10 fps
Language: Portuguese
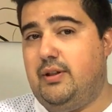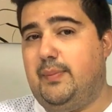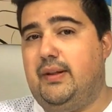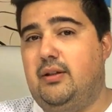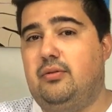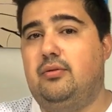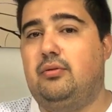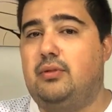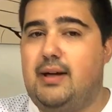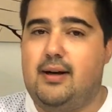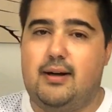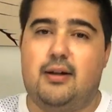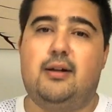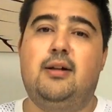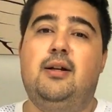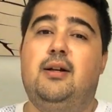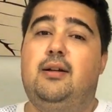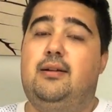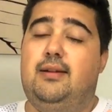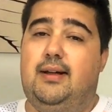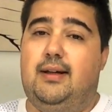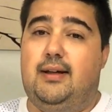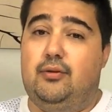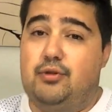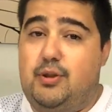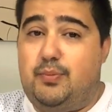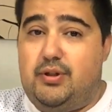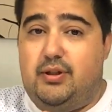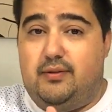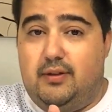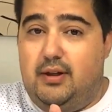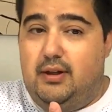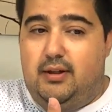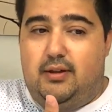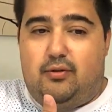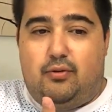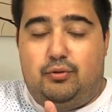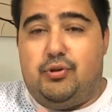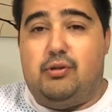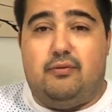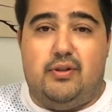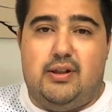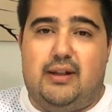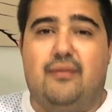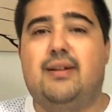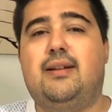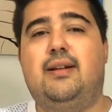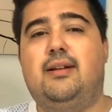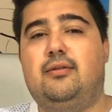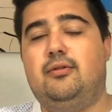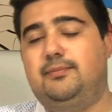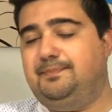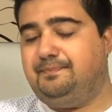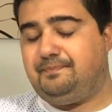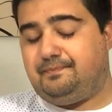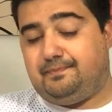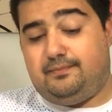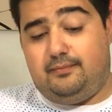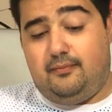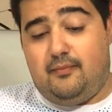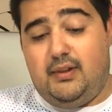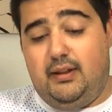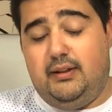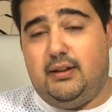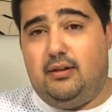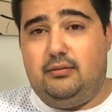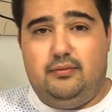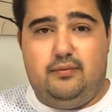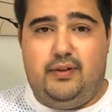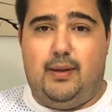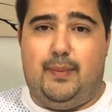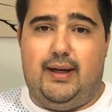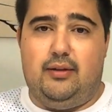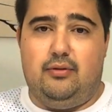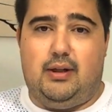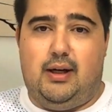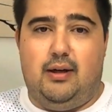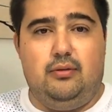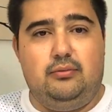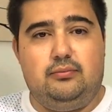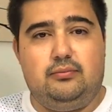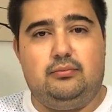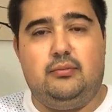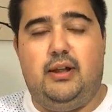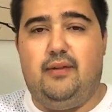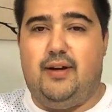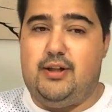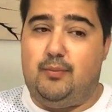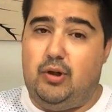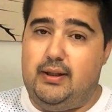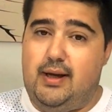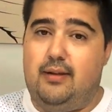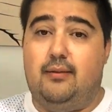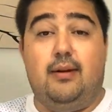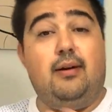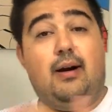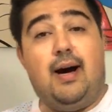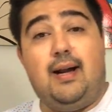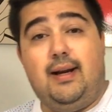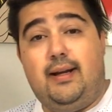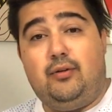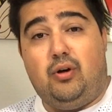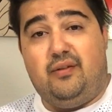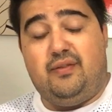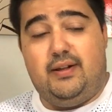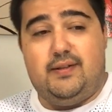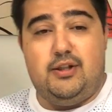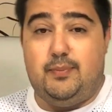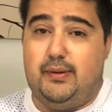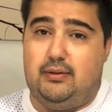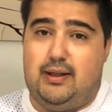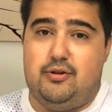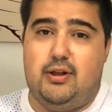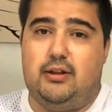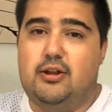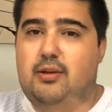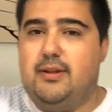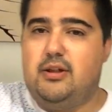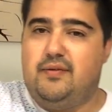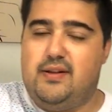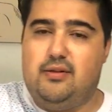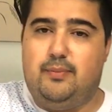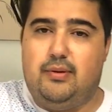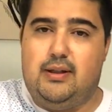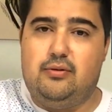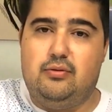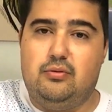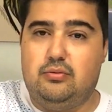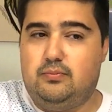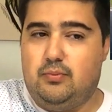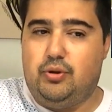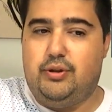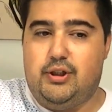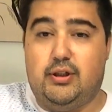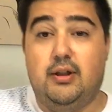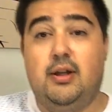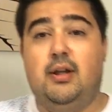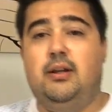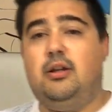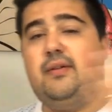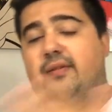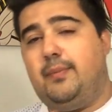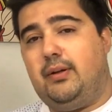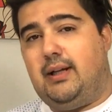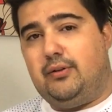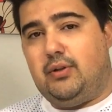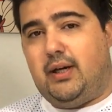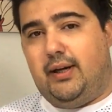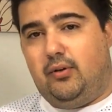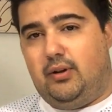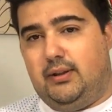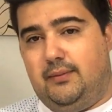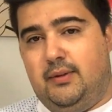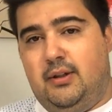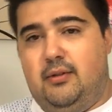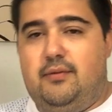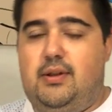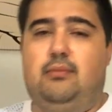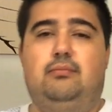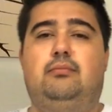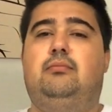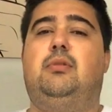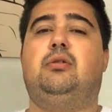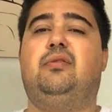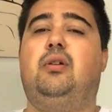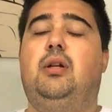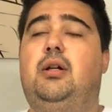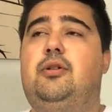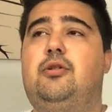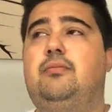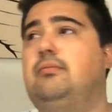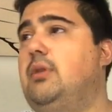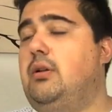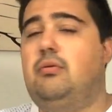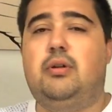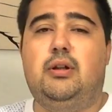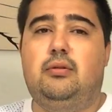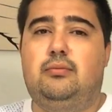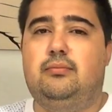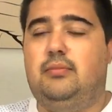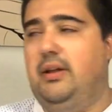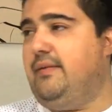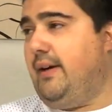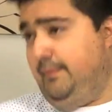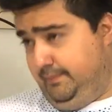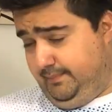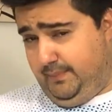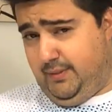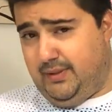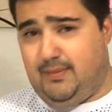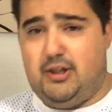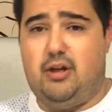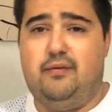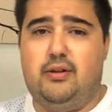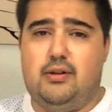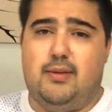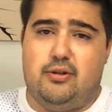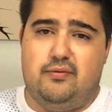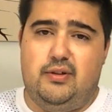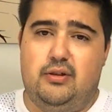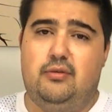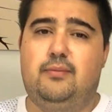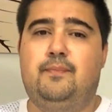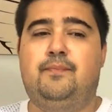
dependendo do lugar, da, do tipo de condução que você estava tendo. Então fica parado no carro, ele vai te abordar, a lei nova exige pelo lado direito, que antigamente eles faziam pelo lado do motorista. Então ele vai vir pelo lado do carona, você, mão no volante, tranquilo, ele vai pedir para você baixar o vidro, você baixa o vidro